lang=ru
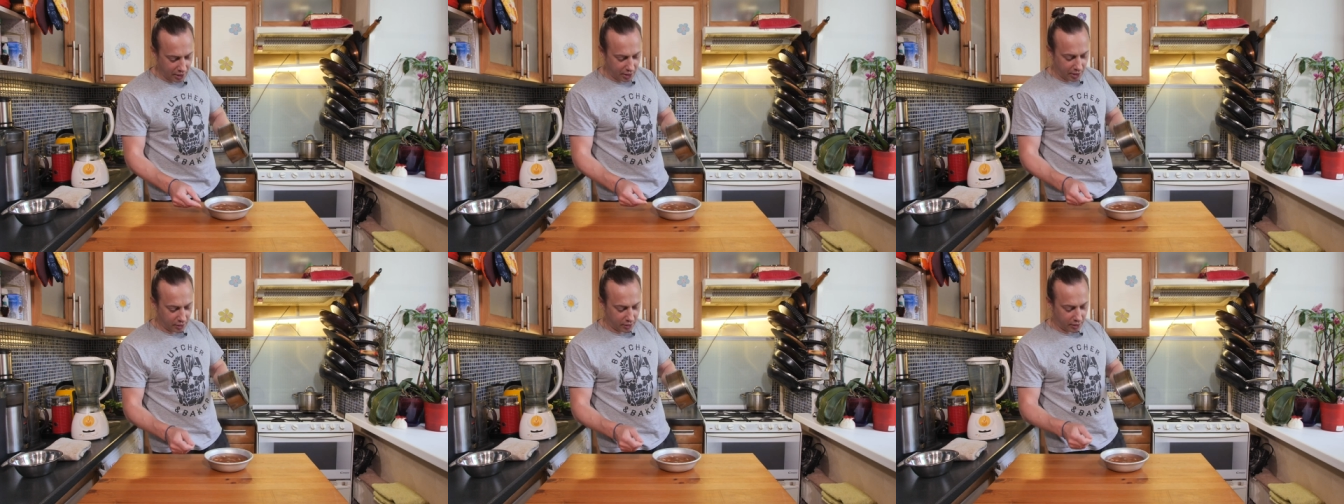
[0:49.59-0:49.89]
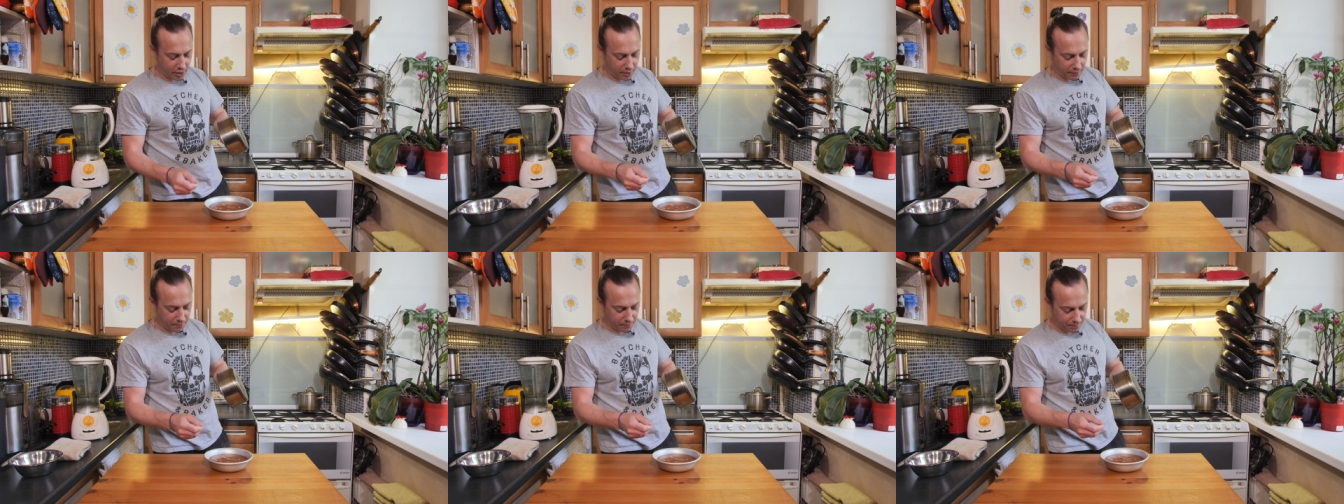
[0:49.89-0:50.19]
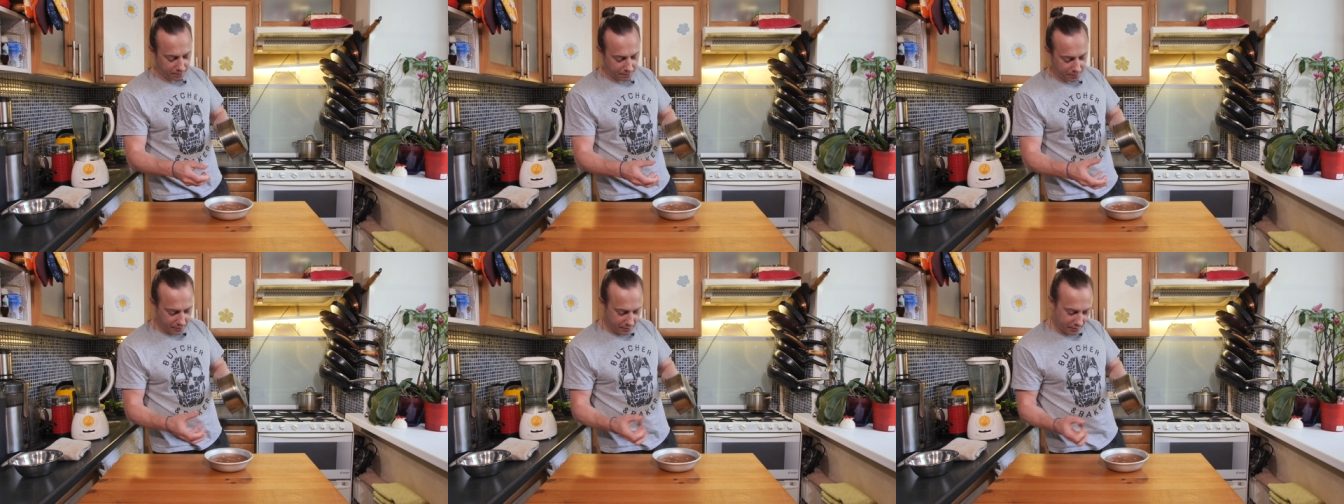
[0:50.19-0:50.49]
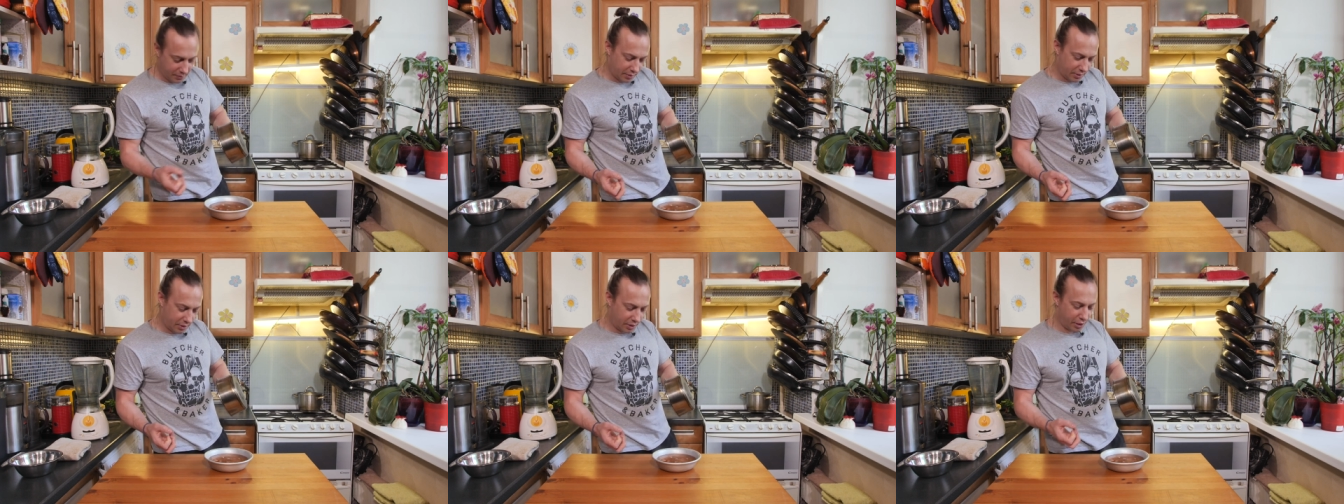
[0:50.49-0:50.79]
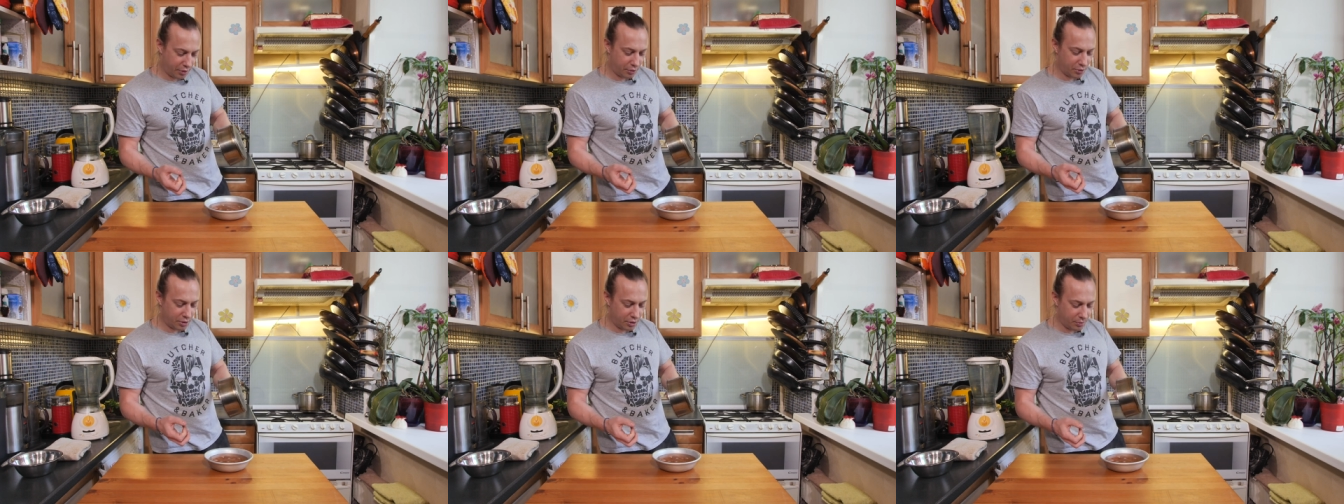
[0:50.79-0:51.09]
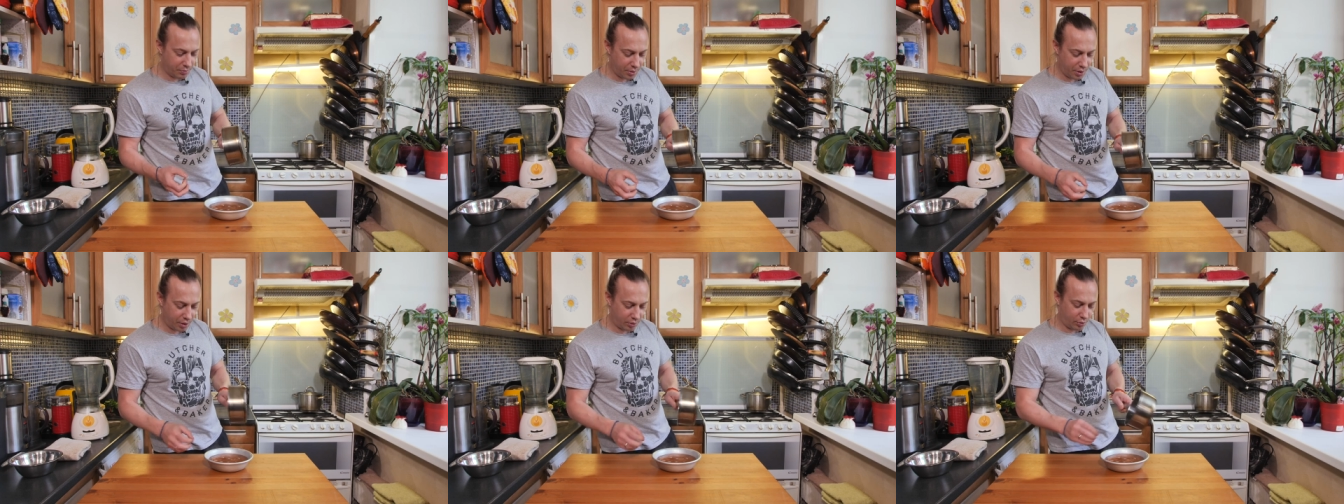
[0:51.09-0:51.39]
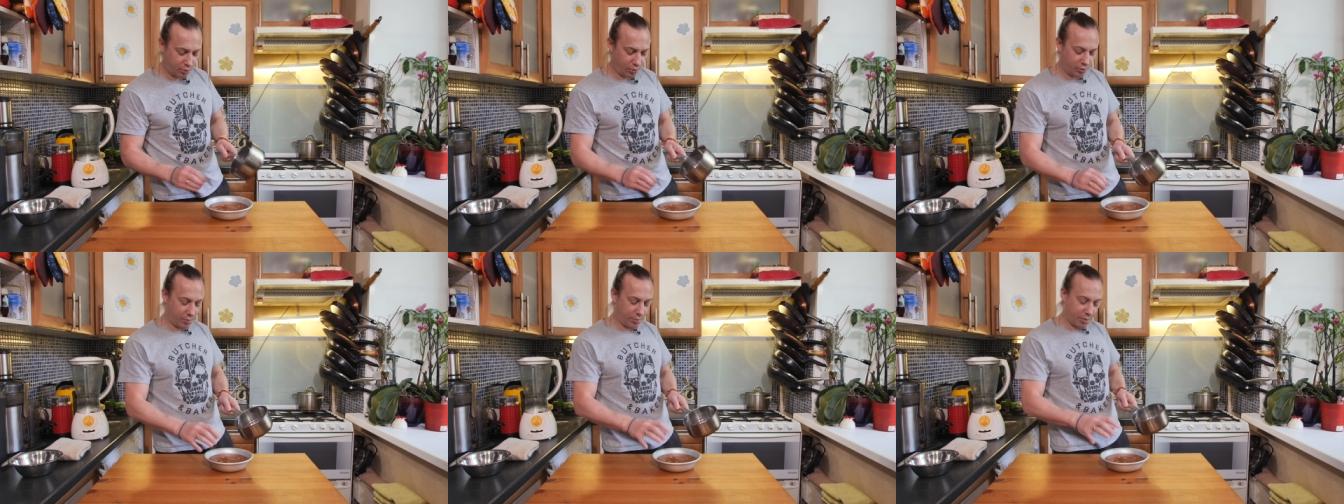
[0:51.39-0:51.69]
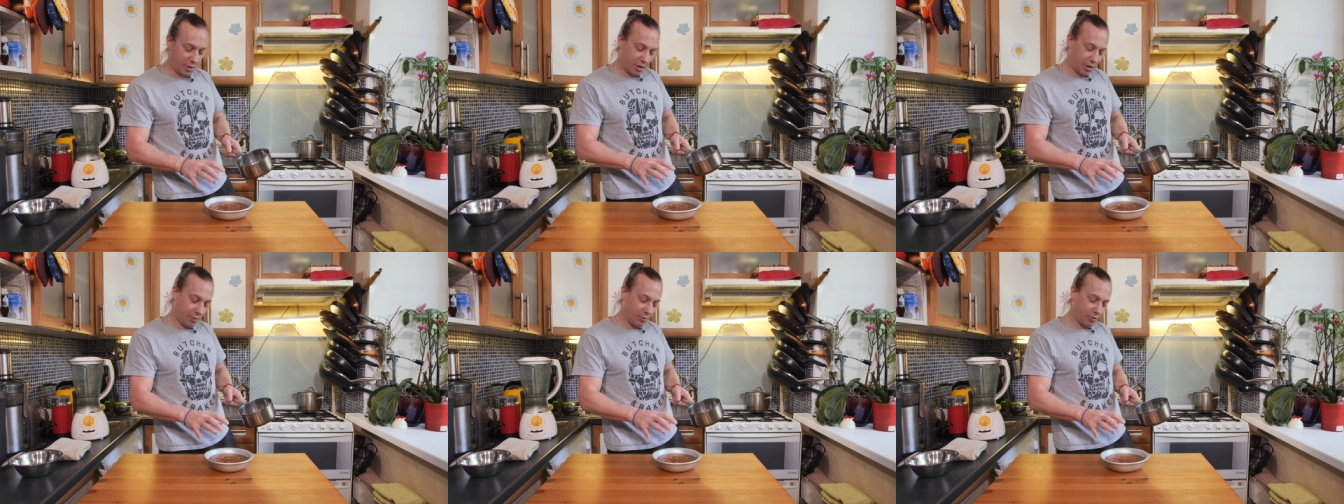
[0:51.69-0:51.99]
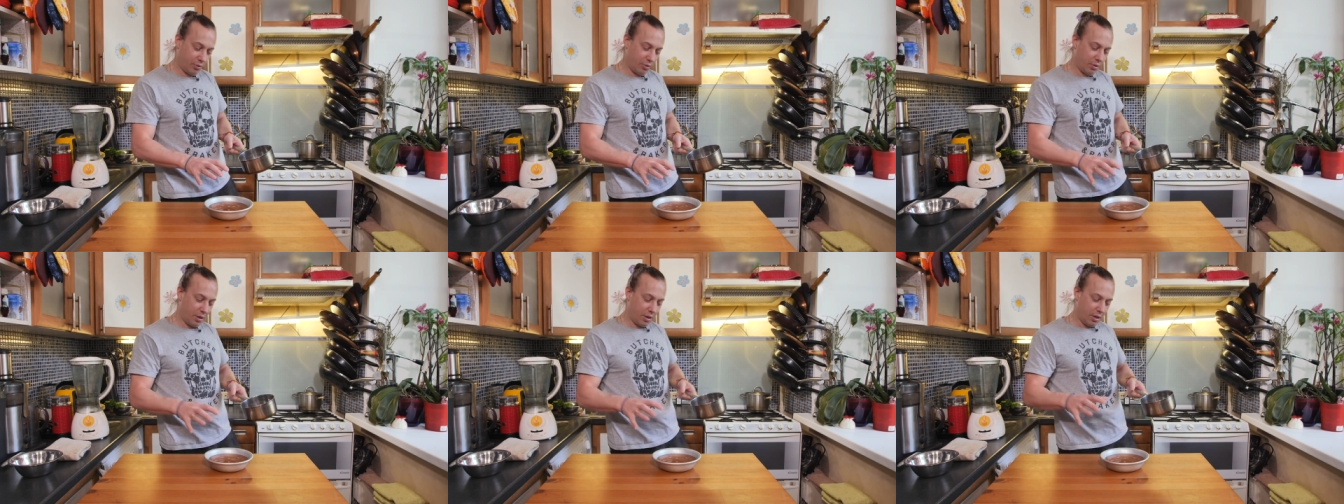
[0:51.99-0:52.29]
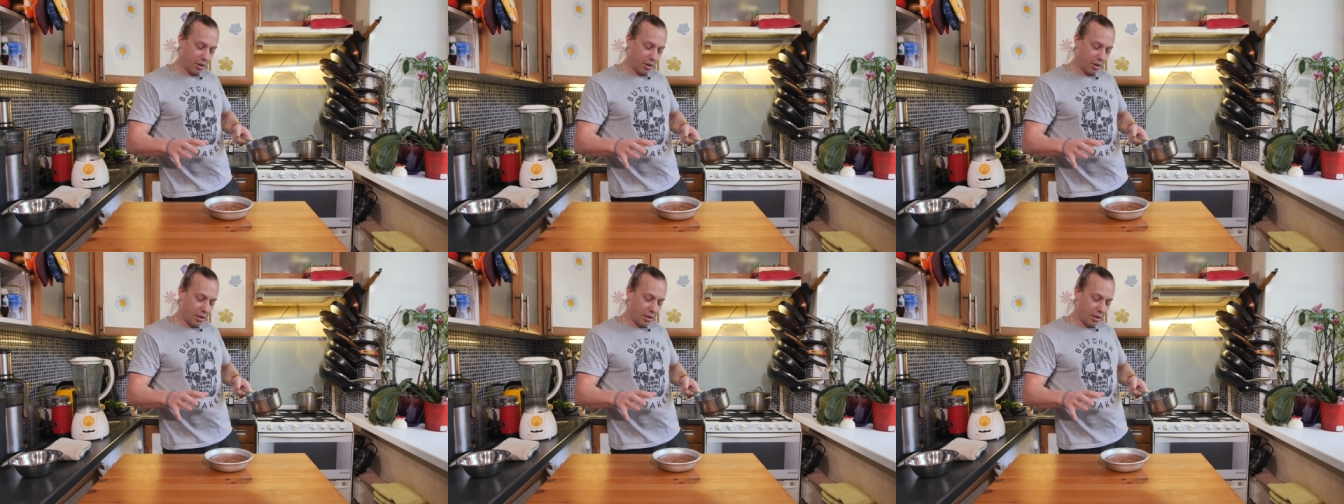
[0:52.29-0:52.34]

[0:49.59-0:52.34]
тарелка крадет температуру, и поэтому,